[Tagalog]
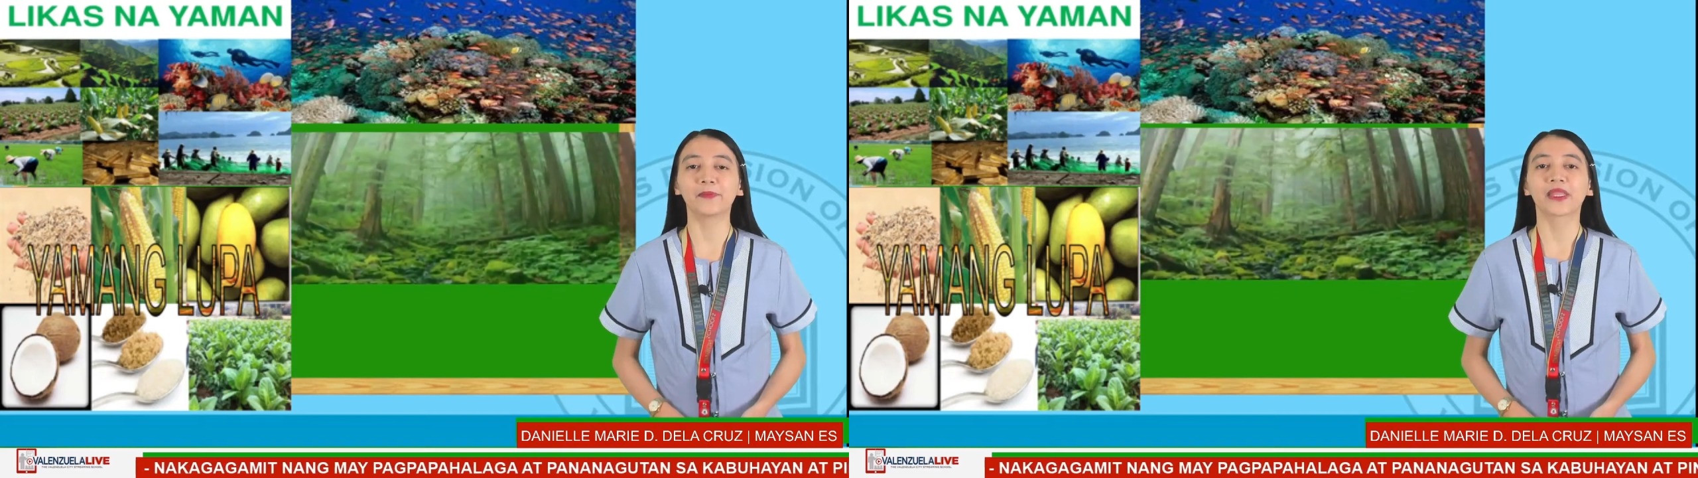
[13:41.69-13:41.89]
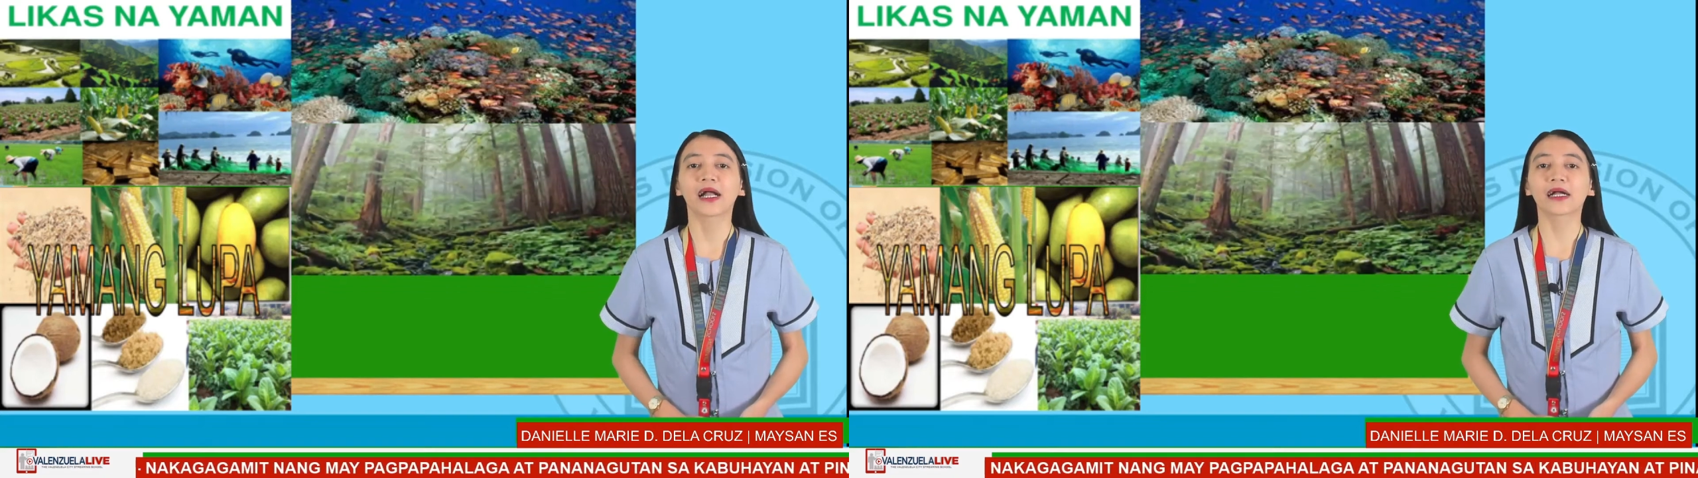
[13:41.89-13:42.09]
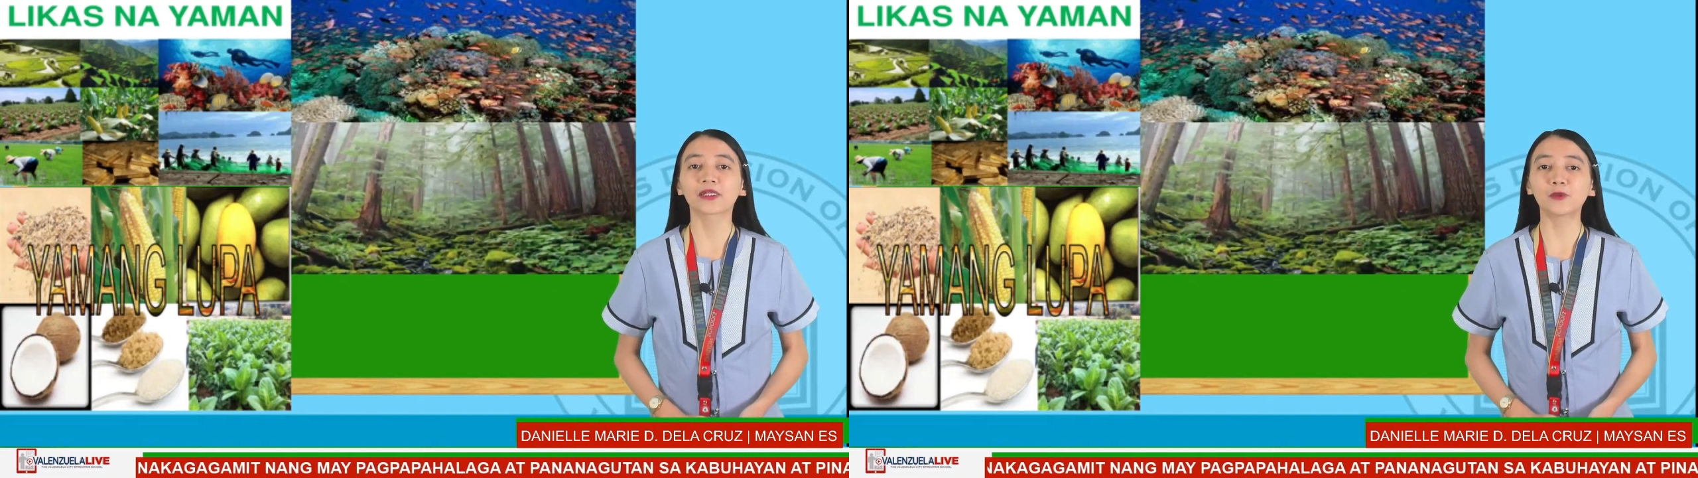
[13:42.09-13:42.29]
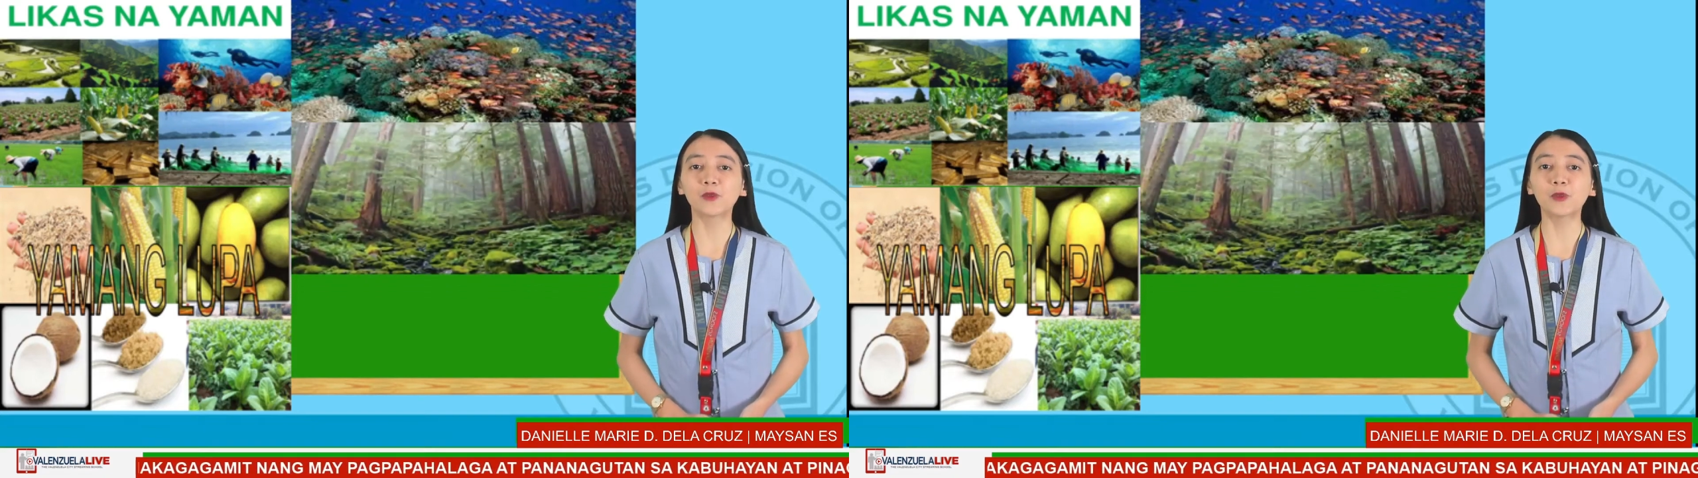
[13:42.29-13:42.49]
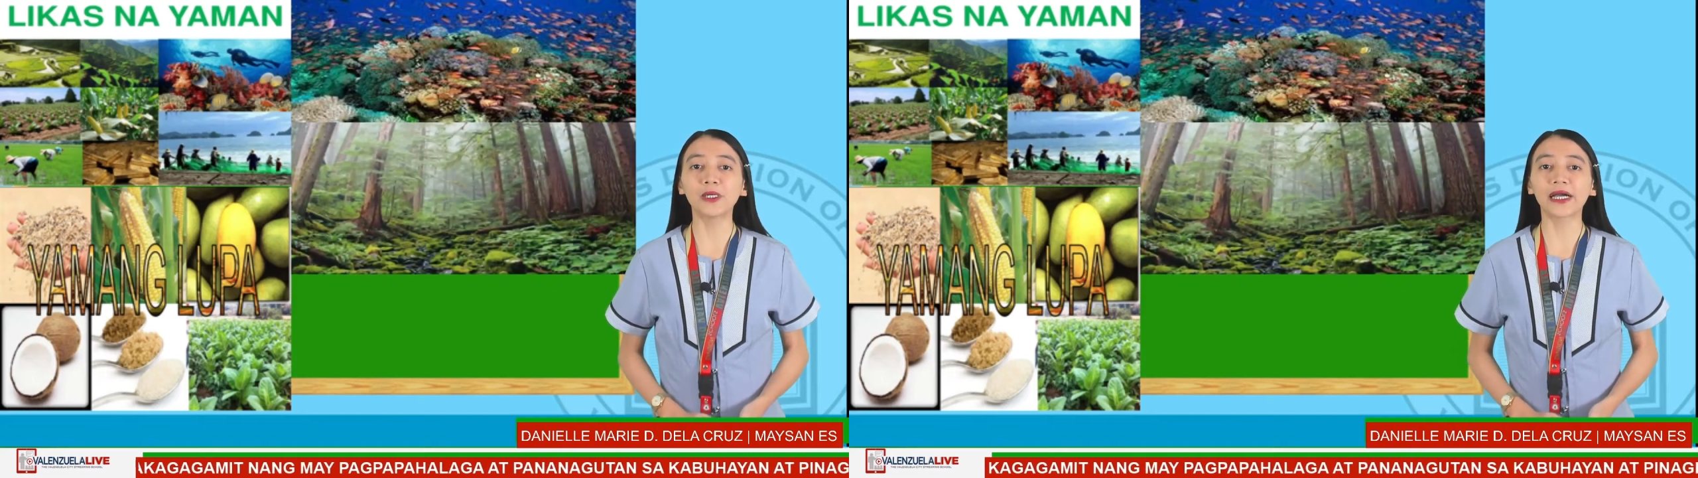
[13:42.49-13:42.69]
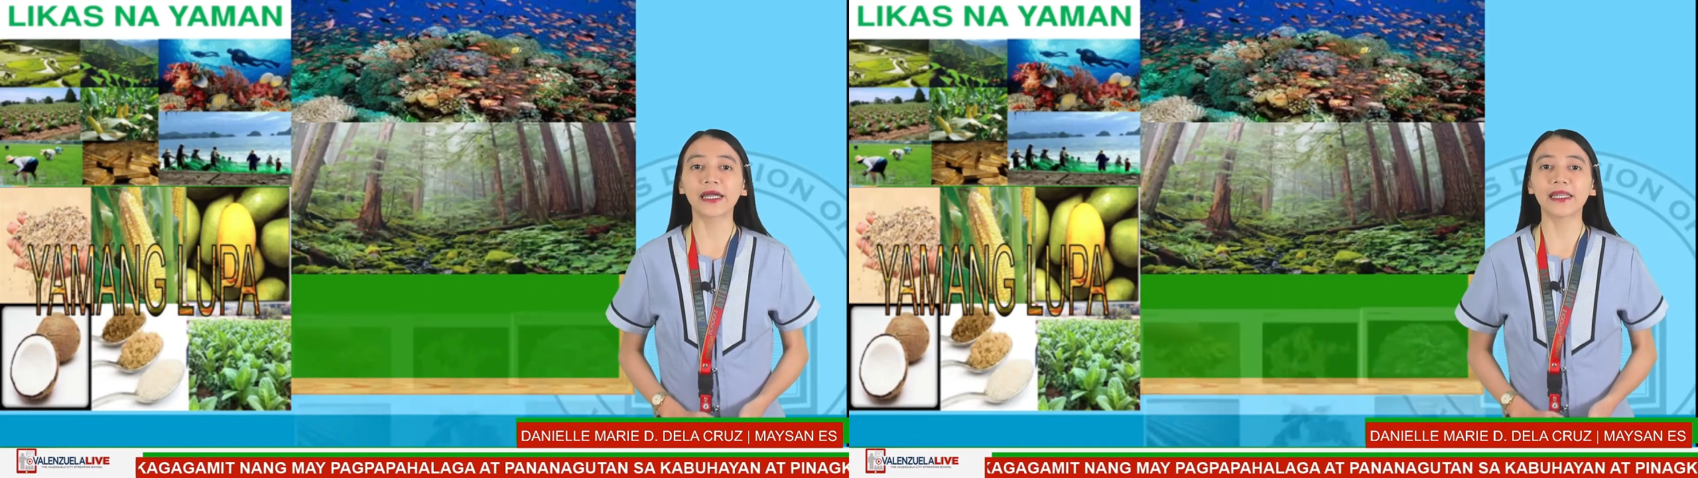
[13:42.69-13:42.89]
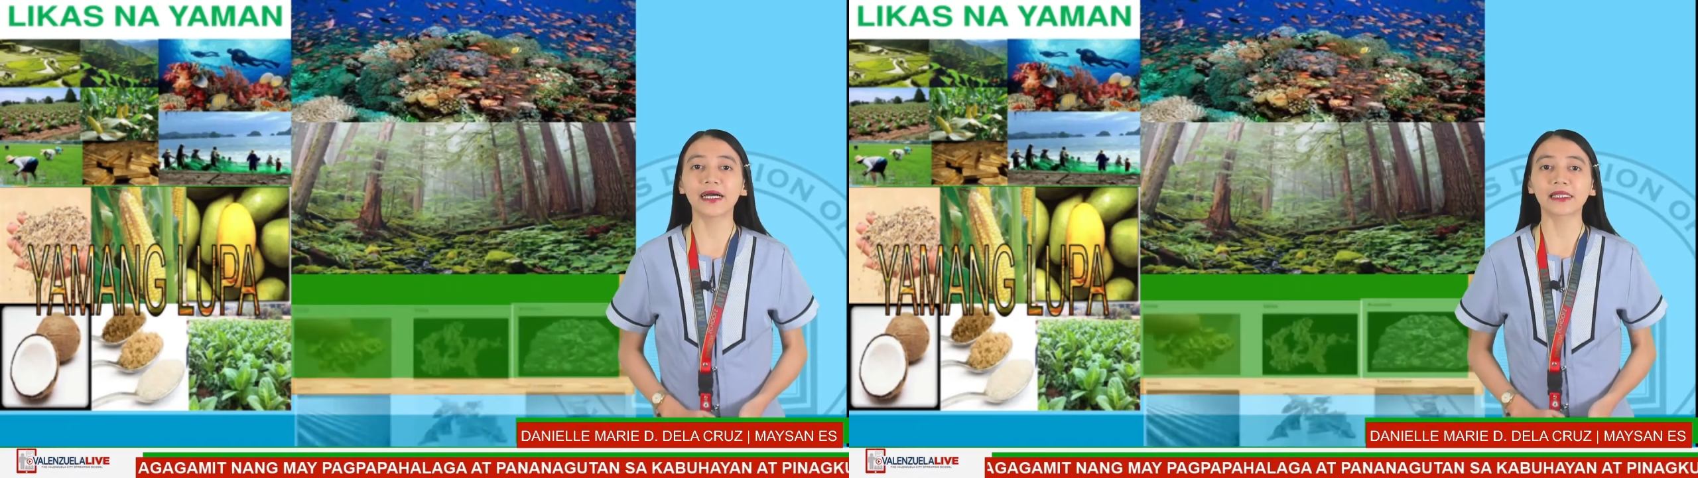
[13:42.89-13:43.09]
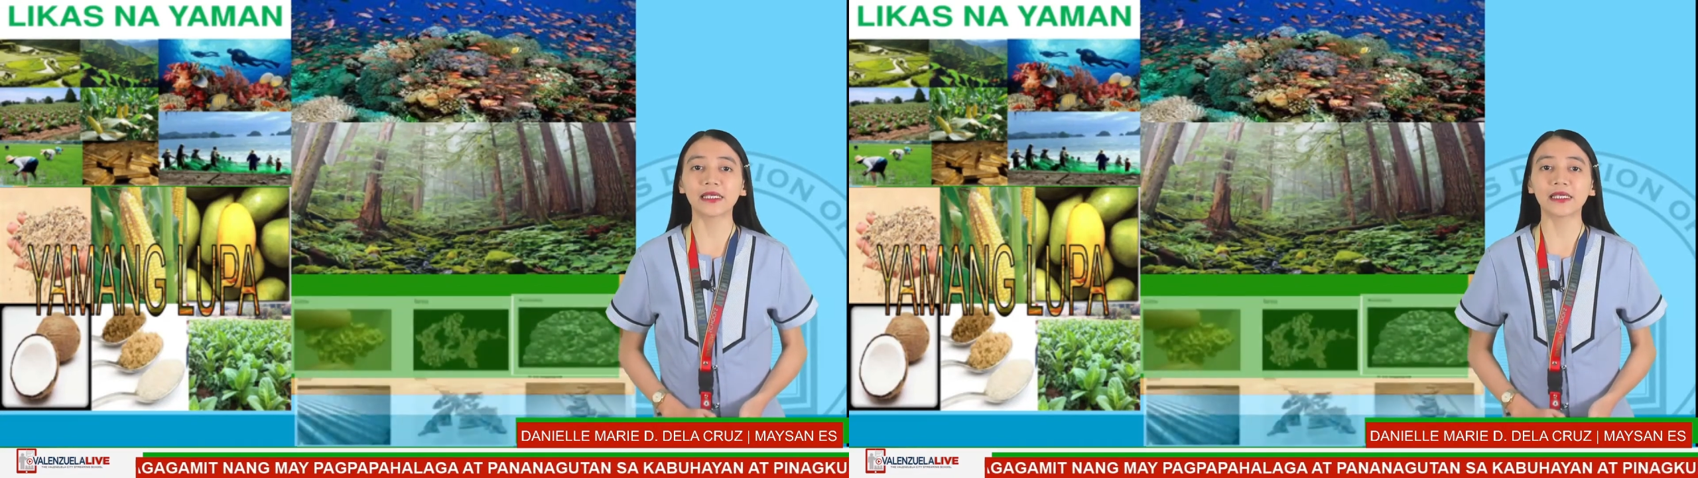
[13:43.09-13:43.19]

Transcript: Katungkulan nating